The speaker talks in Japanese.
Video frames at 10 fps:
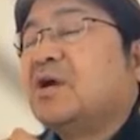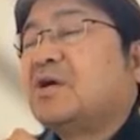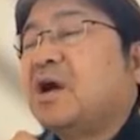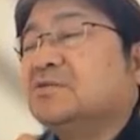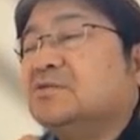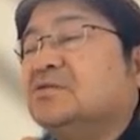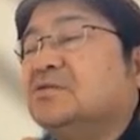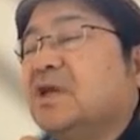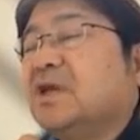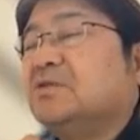
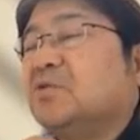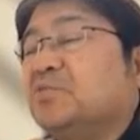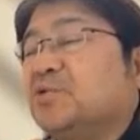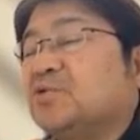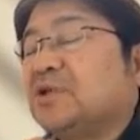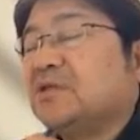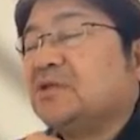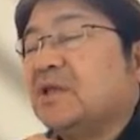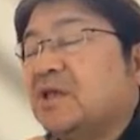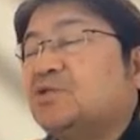各、
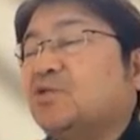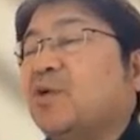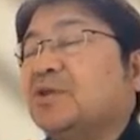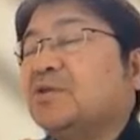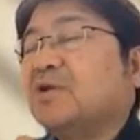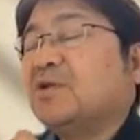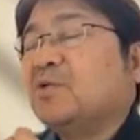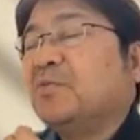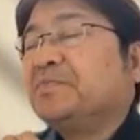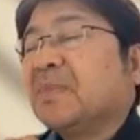プロセッサーで総和っていうの
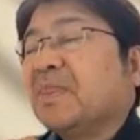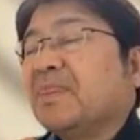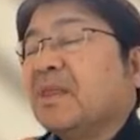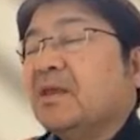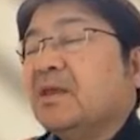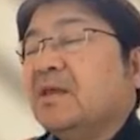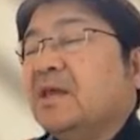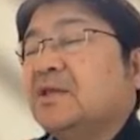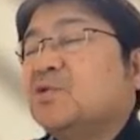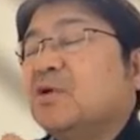は
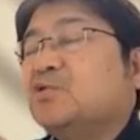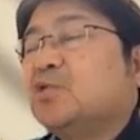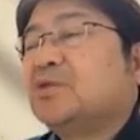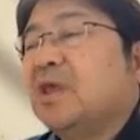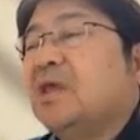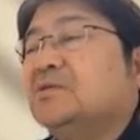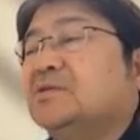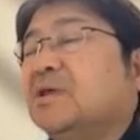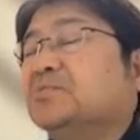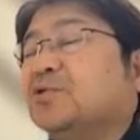総和を取って
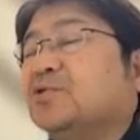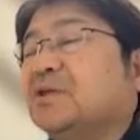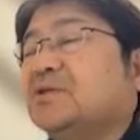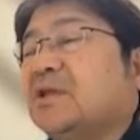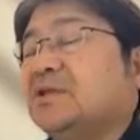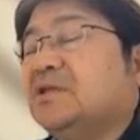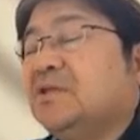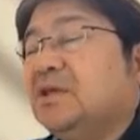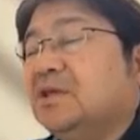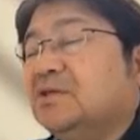全プロセッサー
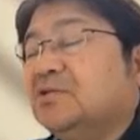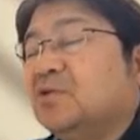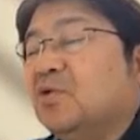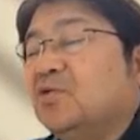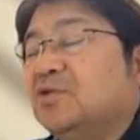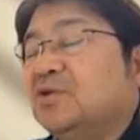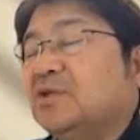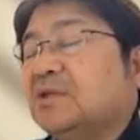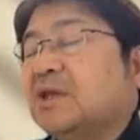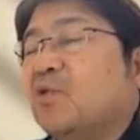にその
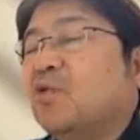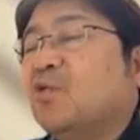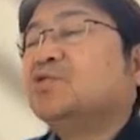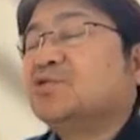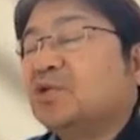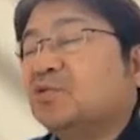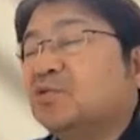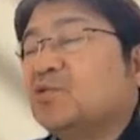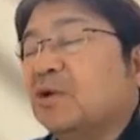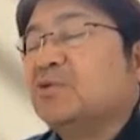値を送ると
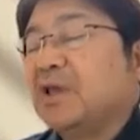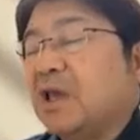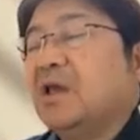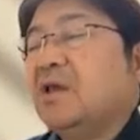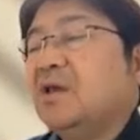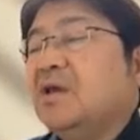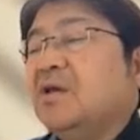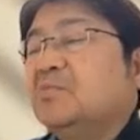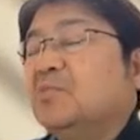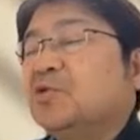いうことなので、
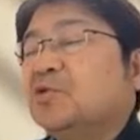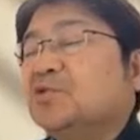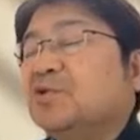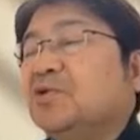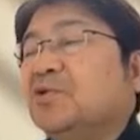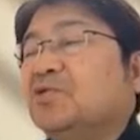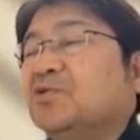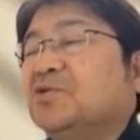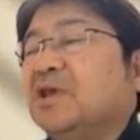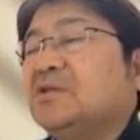ものすごい
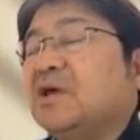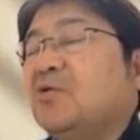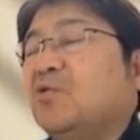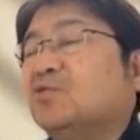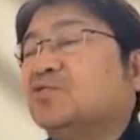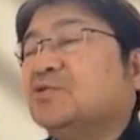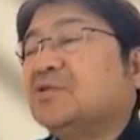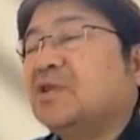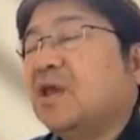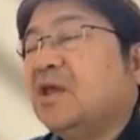量のデータを送っ
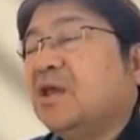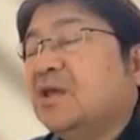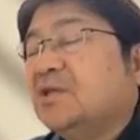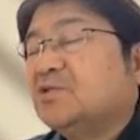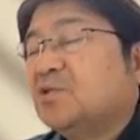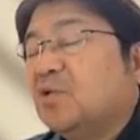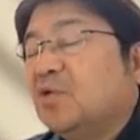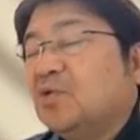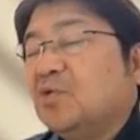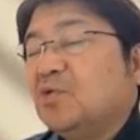て、そ
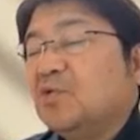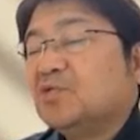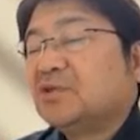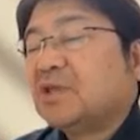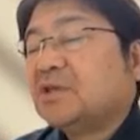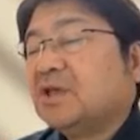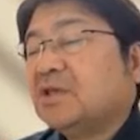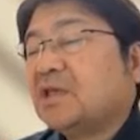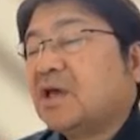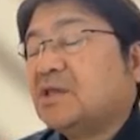の送った
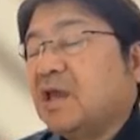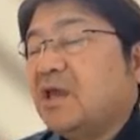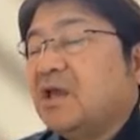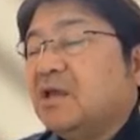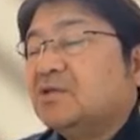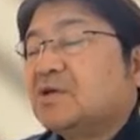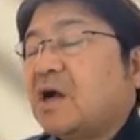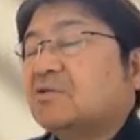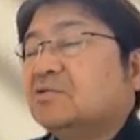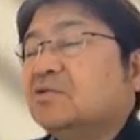データで
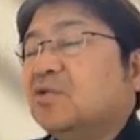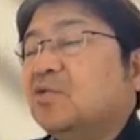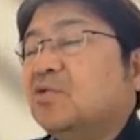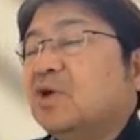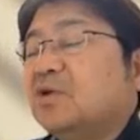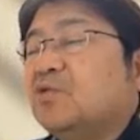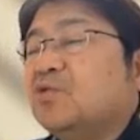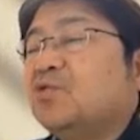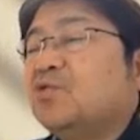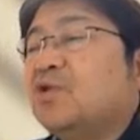各
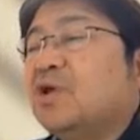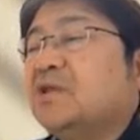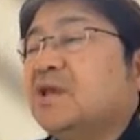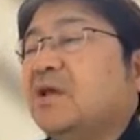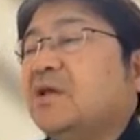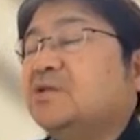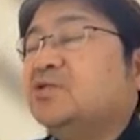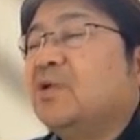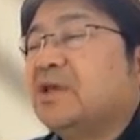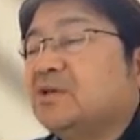ノードの中で
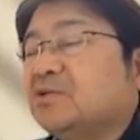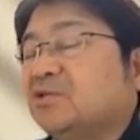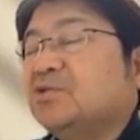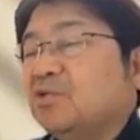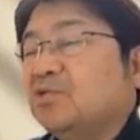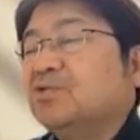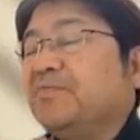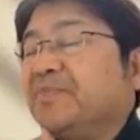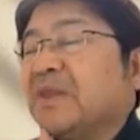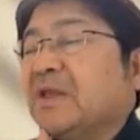総和計算をすると
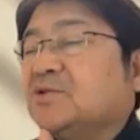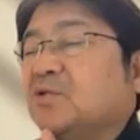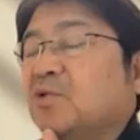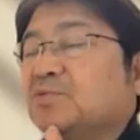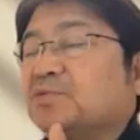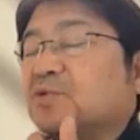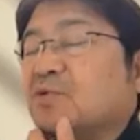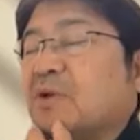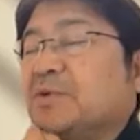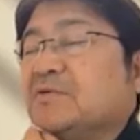いう、そういう
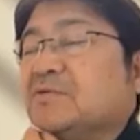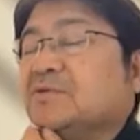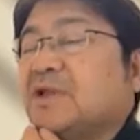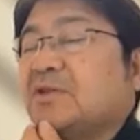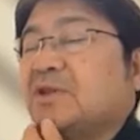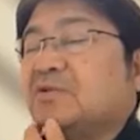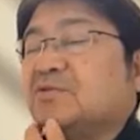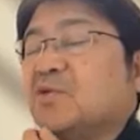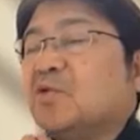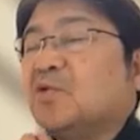プログラミングになって
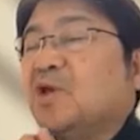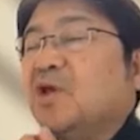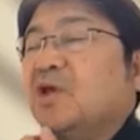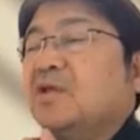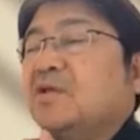ると、この